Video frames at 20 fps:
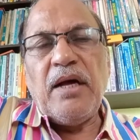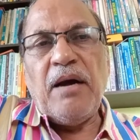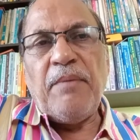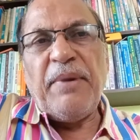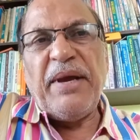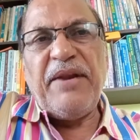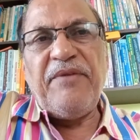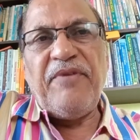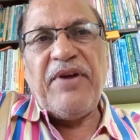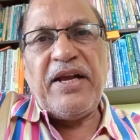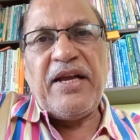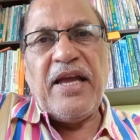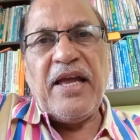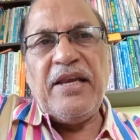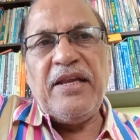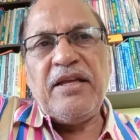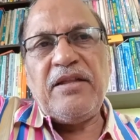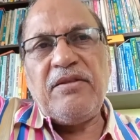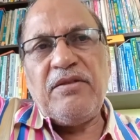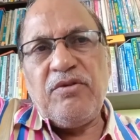हमारे
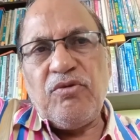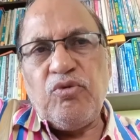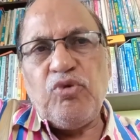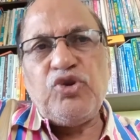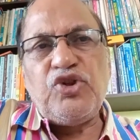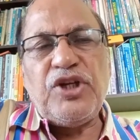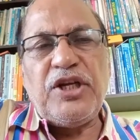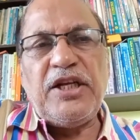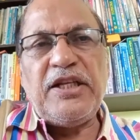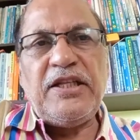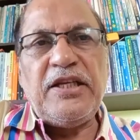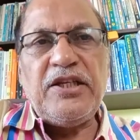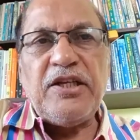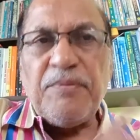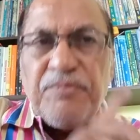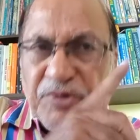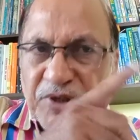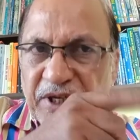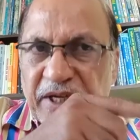वैज्ञानिक सोच रहे थे जब